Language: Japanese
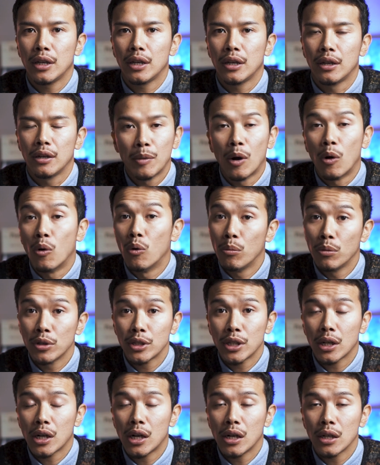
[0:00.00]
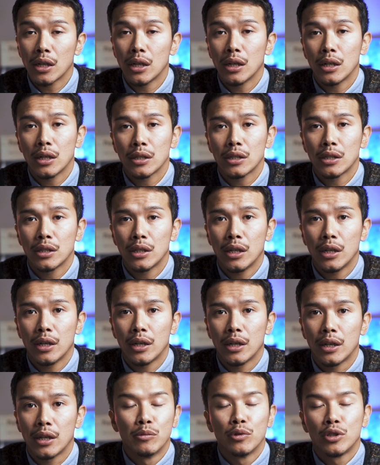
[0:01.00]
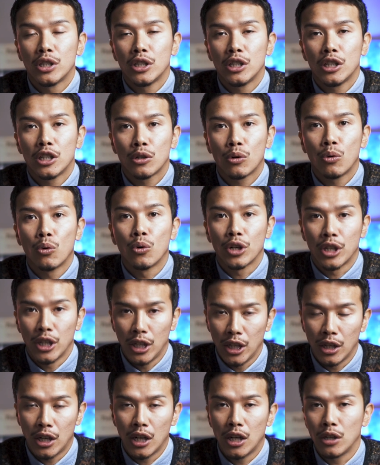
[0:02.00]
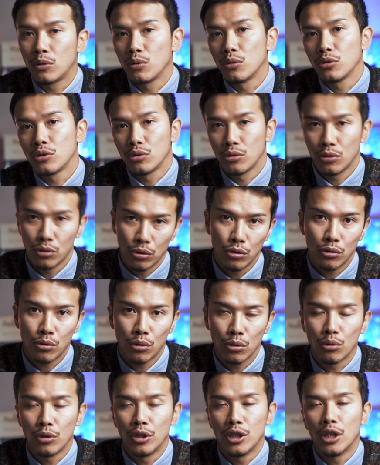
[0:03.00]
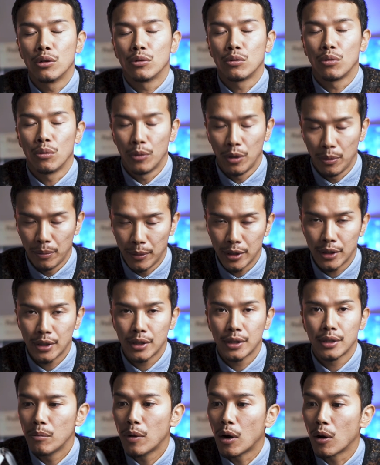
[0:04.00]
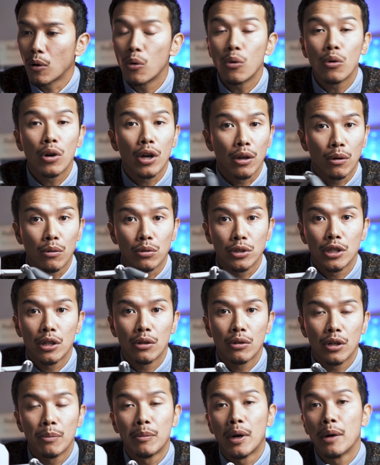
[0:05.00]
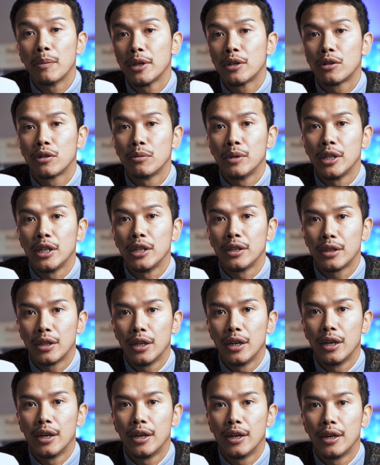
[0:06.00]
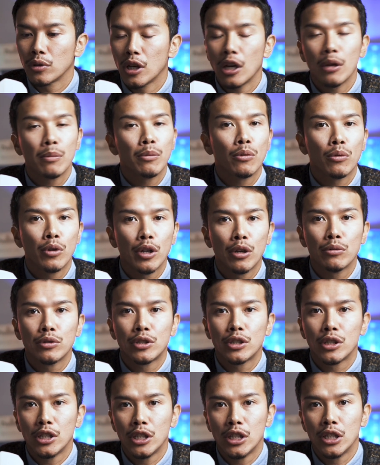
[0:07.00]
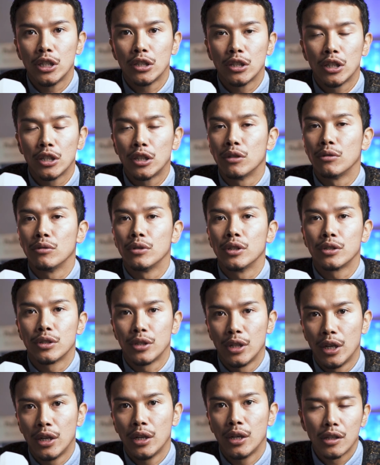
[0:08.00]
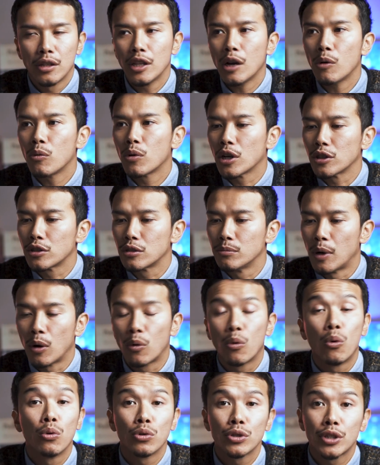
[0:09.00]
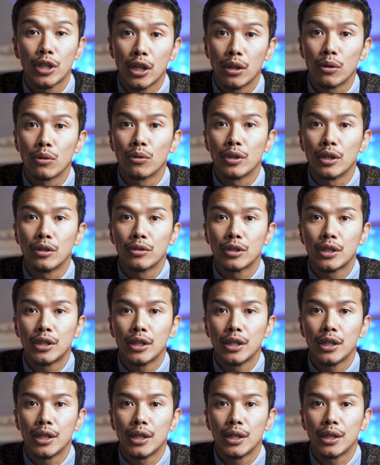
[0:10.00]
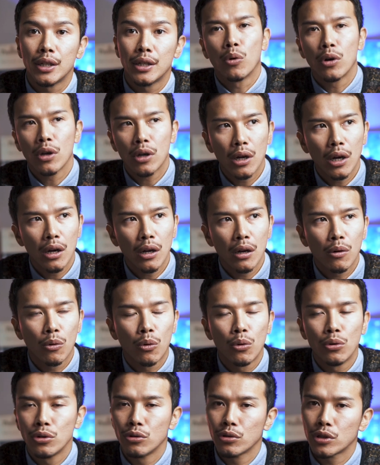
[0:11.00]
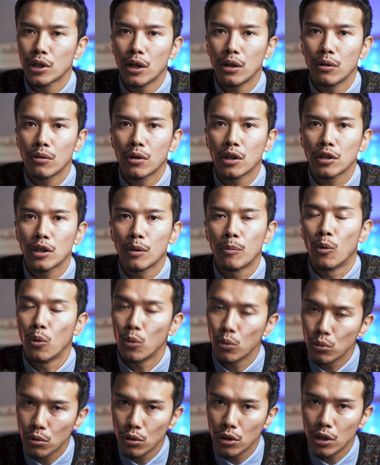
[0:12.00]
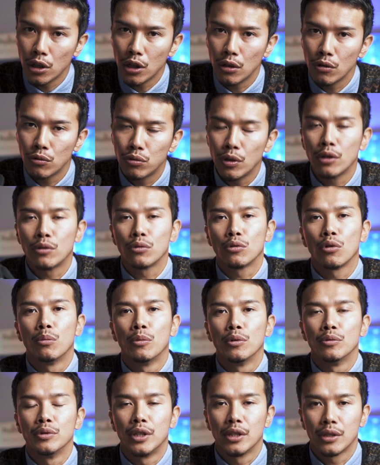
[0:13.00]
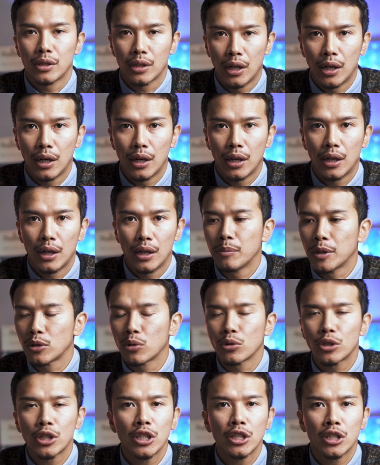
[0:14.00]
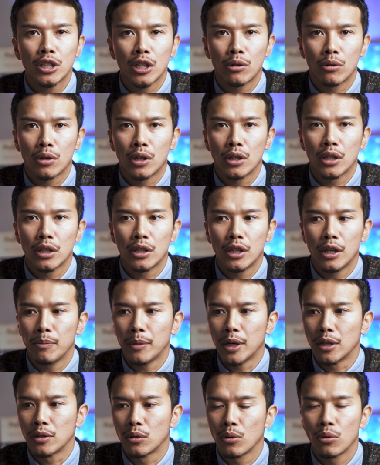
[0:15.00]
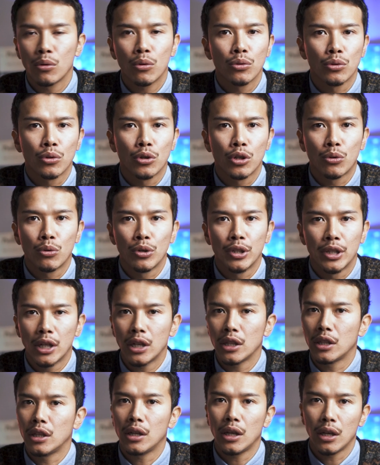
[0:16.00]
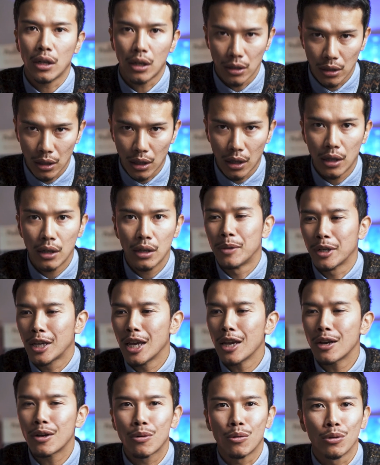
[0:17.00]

て、まあ重さ関係なしで無人飛行機に該当することになると思います。まあ今回こちらのね、マビックミニって、だいぶお値打ちに出てるんですね。で、なおかつまあ高性能ですし、これから購入される方も本当に増えると思うんですが、まあ初心心者の方で、まあ、ドローンの飛行に慣れてない方、まあ、結